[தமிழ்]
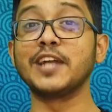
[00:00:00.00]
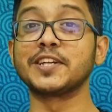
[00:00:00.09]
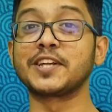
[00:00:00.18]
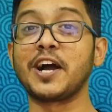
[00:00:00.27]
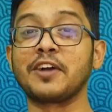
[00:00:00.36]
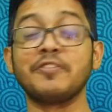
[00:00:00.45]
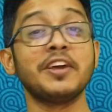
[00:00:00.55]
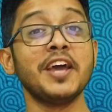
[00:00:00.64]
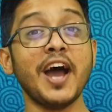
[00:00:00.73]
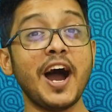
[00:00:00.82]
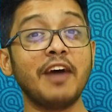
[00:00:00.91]

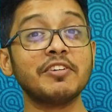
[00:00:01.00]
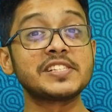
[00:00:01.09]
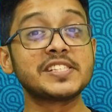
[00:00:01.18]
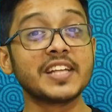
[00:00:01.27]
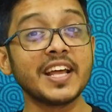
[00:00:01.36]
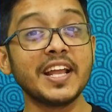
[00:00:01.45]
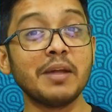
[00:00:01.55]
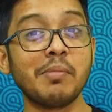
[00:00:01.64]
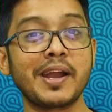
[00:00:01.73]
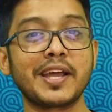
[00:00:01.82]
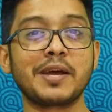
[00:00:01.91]
அதற்காகவே அவர்
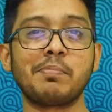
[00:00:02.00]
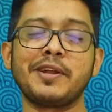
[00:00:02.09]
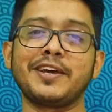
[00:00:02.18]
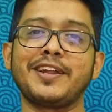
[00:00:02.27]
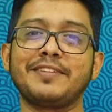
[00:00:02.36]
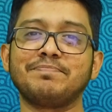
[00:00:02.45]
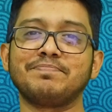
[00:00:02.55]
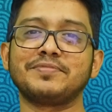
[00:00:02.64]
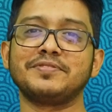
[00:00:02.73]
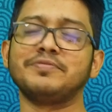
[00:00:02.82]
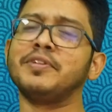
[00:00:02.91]
சிறையிலும் அடைக்கப்படுகிறார்
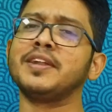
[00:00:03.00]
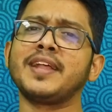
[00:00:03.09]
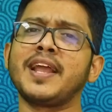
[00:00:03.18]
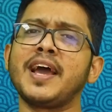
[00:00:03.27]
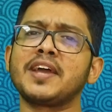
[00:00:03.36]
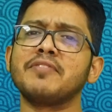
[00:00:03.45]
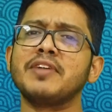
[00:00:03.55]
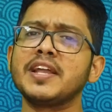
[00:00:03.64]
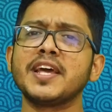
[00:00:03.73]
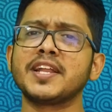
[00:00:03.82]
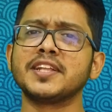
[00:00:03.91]
விடுதலையாகி
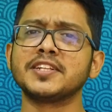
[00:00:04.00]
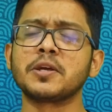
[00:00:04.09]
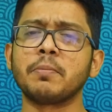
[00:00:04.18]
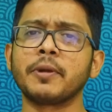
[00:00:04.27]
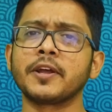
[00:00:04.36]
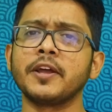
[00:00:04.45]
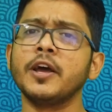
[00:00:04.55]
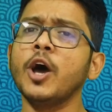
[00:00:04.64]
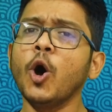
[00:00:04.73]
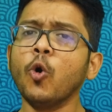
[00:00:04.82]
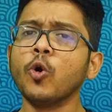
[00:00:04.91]
வெளியேறியதற்கு பிறகு
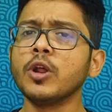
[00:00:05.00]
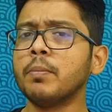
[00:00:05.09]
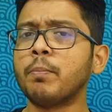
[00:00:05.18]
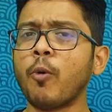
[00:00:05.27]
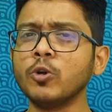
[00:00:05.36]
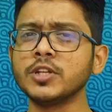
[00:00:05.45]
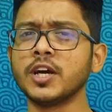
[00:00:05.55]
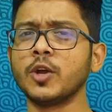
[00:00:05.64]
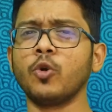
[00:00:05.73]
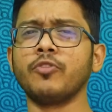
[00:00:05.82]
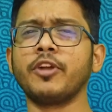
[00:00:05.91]
ஒரு
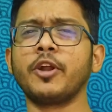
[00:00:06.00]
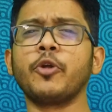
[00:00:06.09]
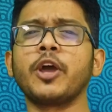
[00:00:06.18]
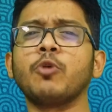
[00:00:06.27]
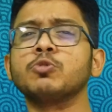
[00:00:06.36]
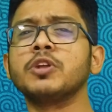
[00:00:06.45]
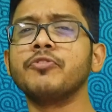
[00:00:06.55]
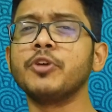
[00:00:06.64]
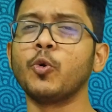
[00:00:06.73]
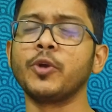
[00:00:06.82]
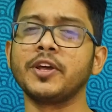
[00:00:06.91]
போதகர் ஒருவருடைய
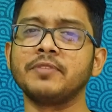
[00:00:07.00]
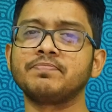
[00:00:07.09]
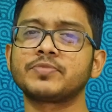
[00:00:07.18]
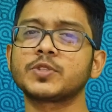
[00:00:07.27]
உதவியோடு